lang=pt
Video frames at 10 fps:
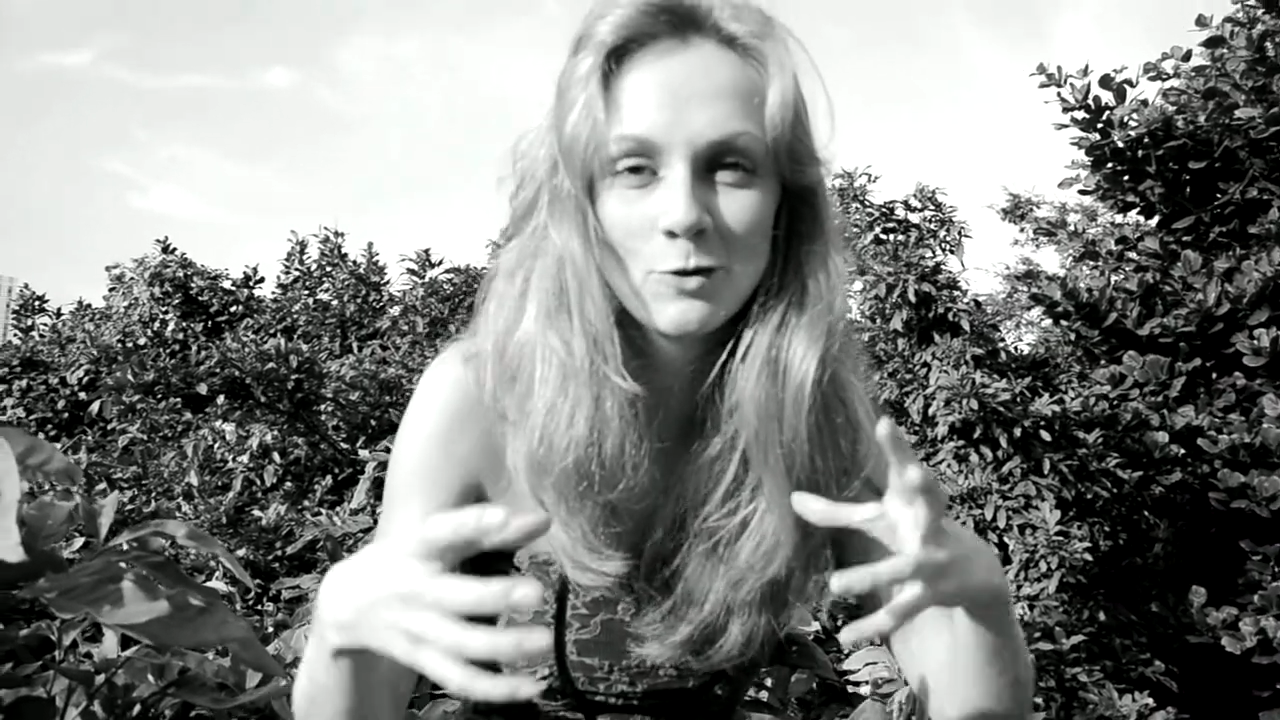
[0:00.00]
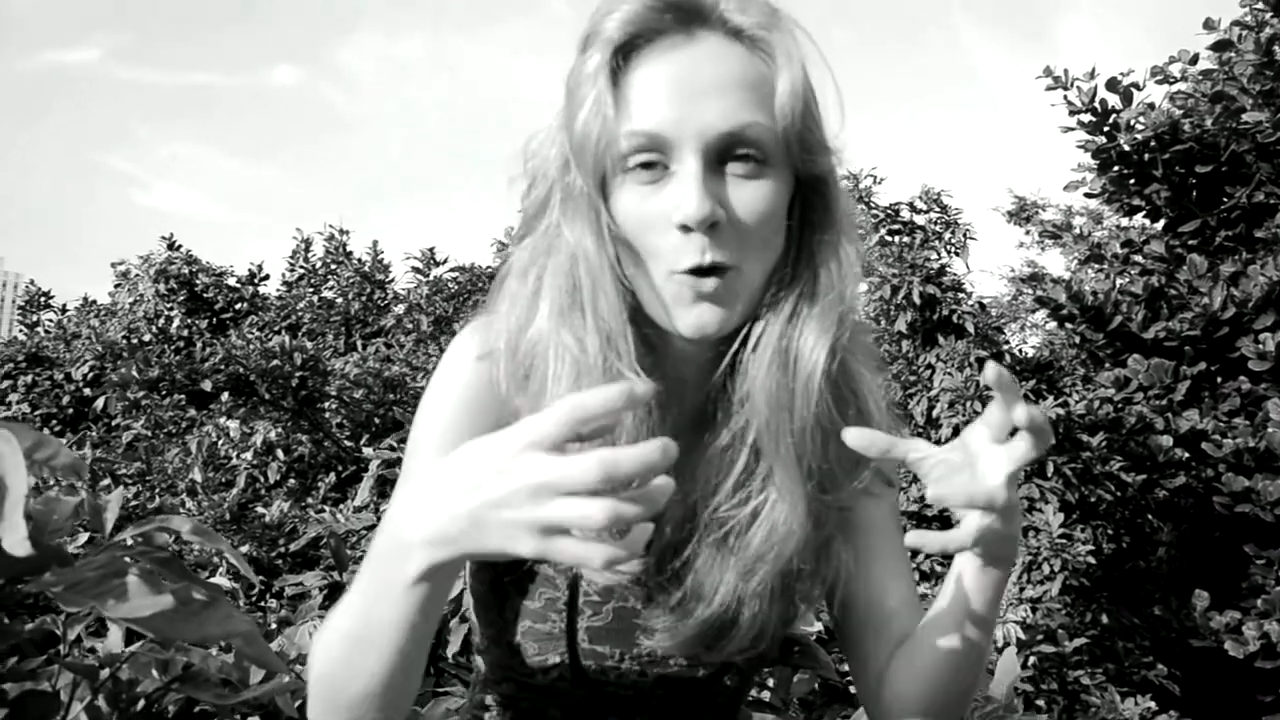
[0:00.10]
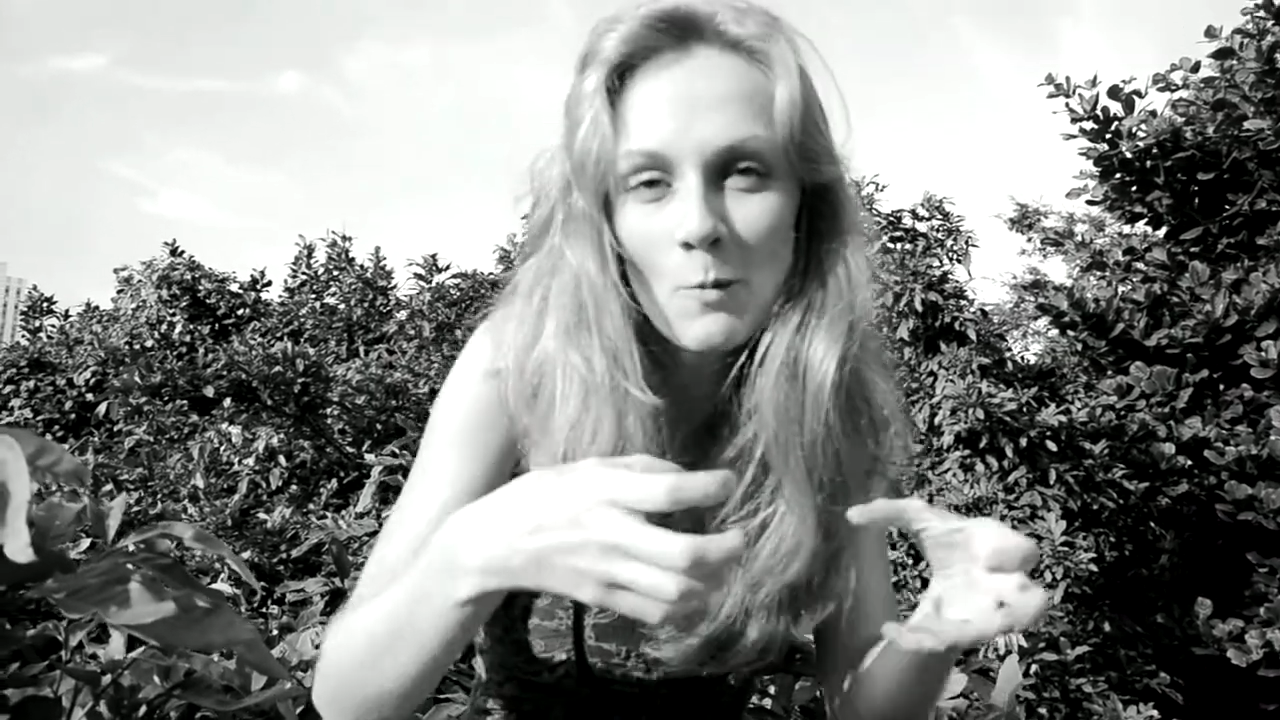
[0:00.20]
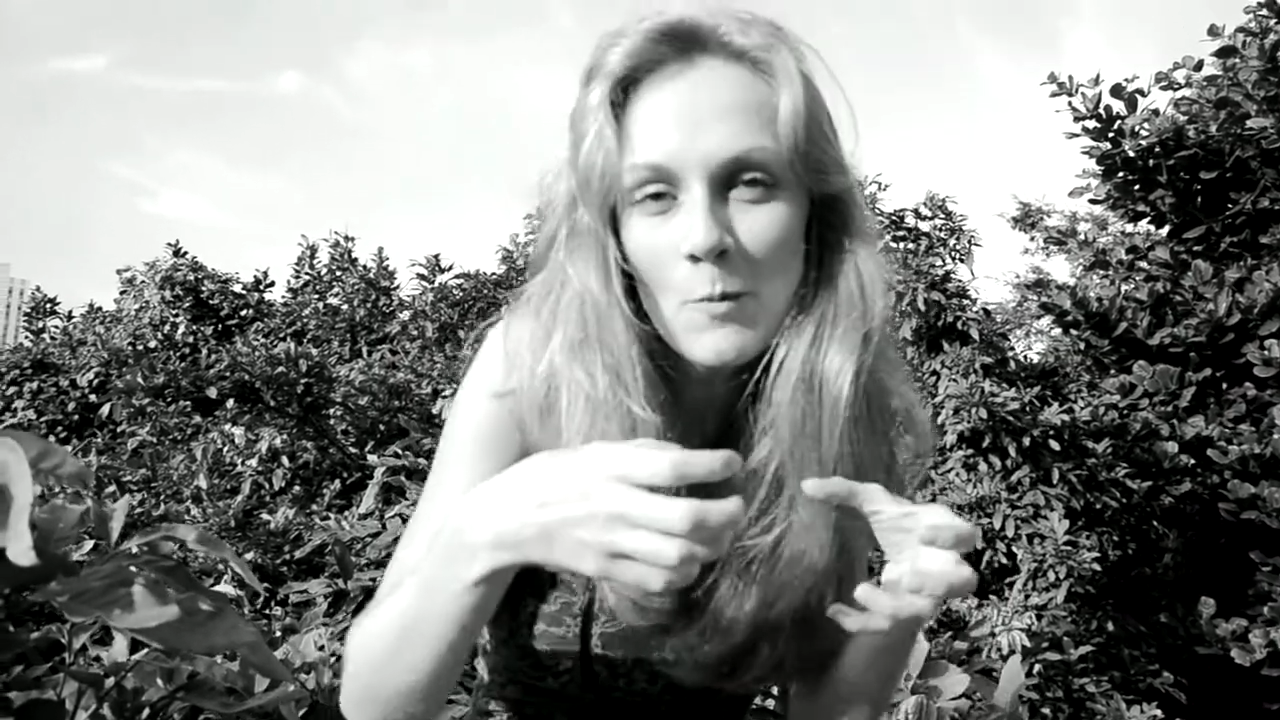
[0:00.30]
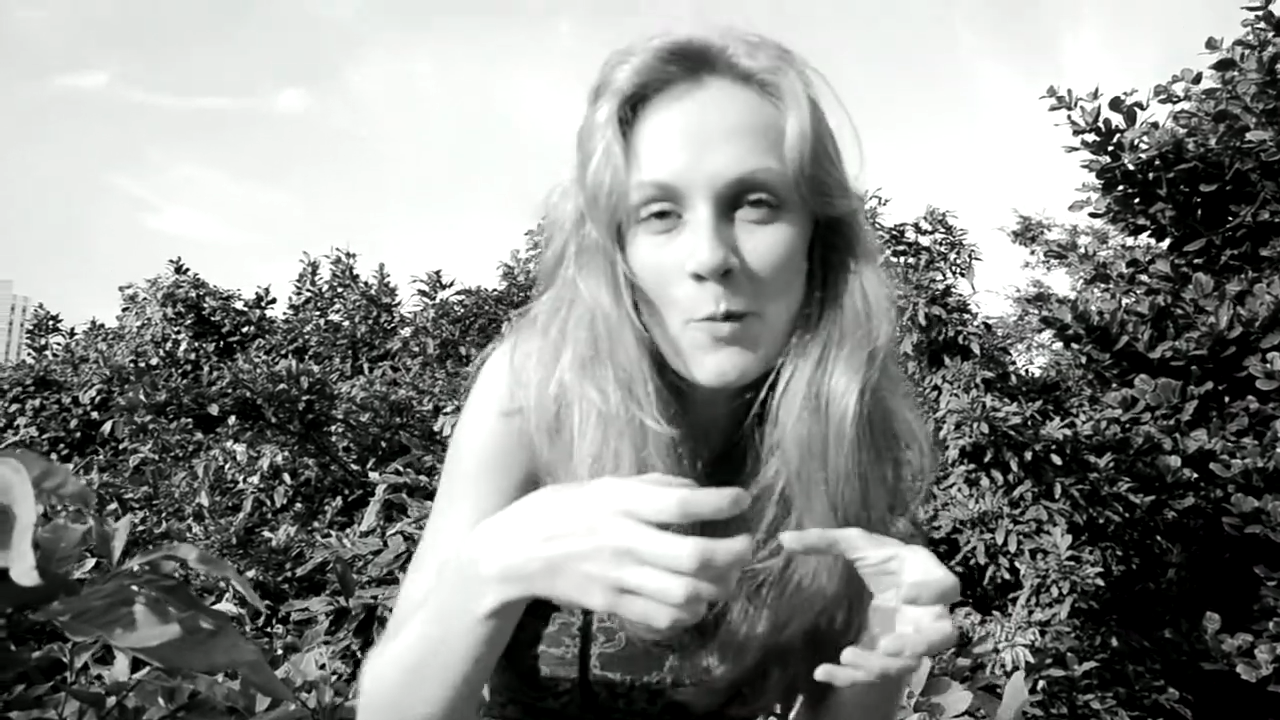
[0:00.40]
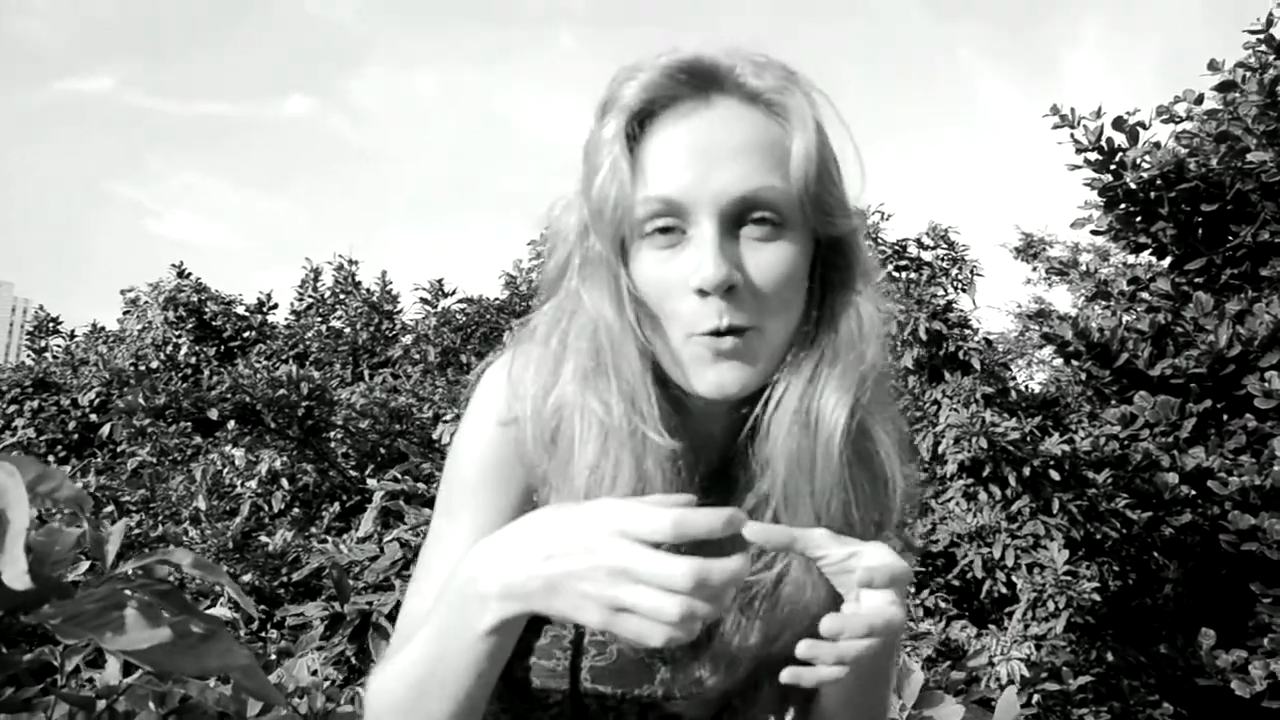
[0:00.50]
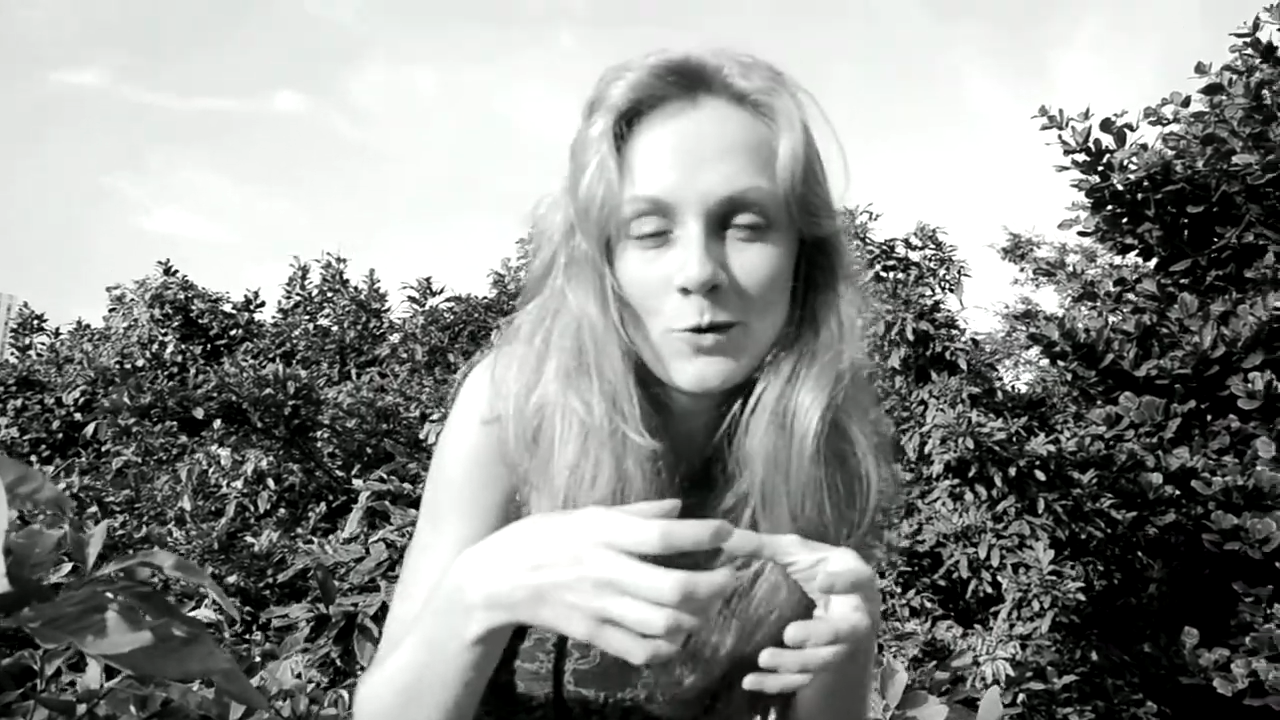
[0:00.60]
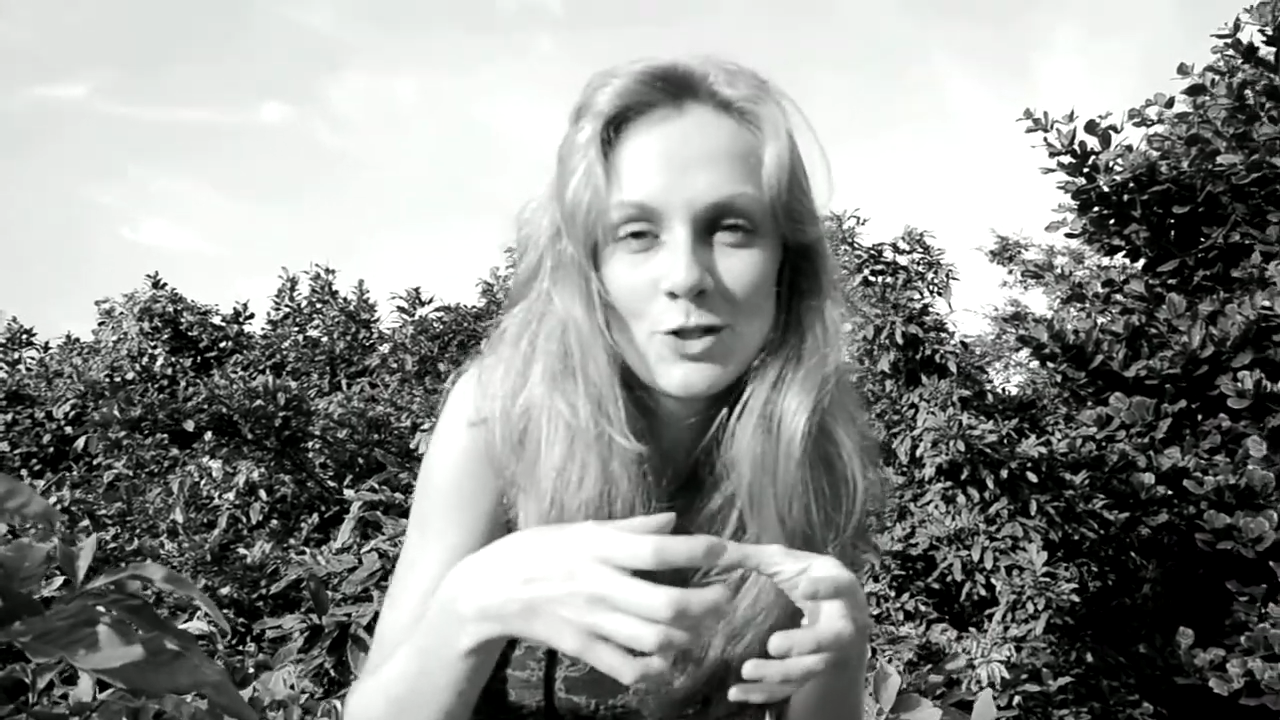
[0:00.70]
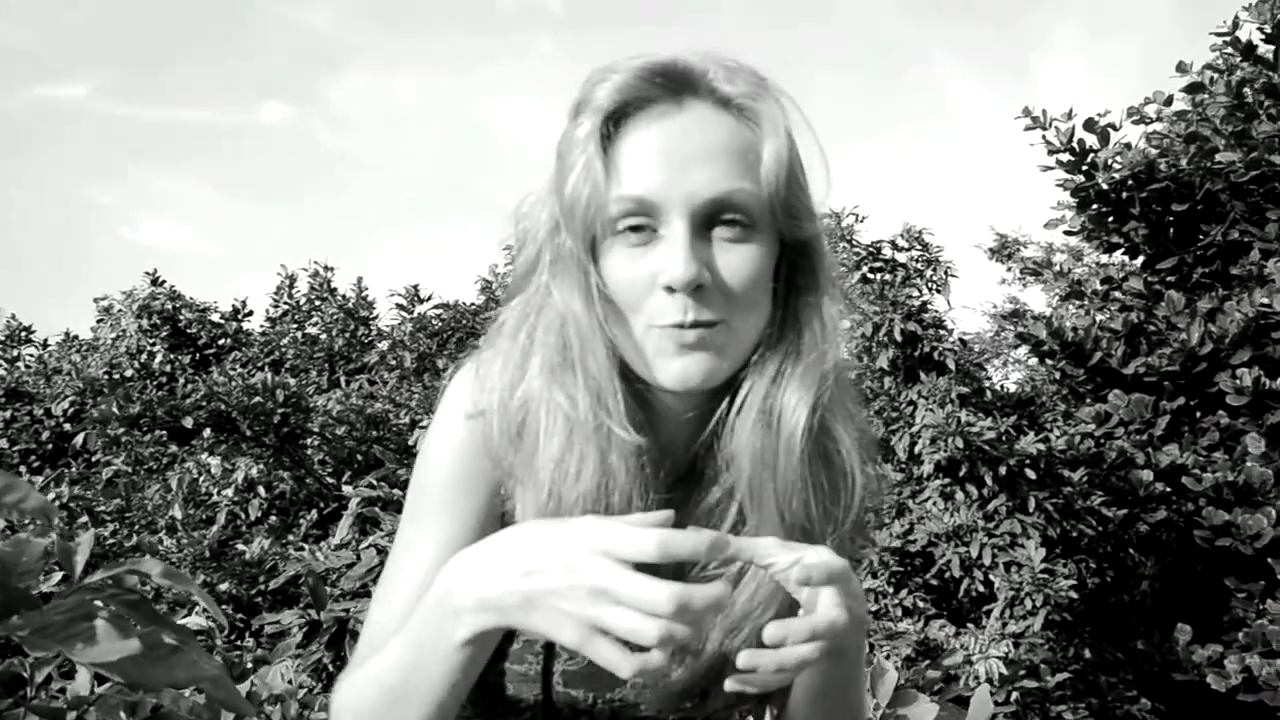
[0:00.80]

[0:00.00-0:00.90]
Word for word: toma um pouco do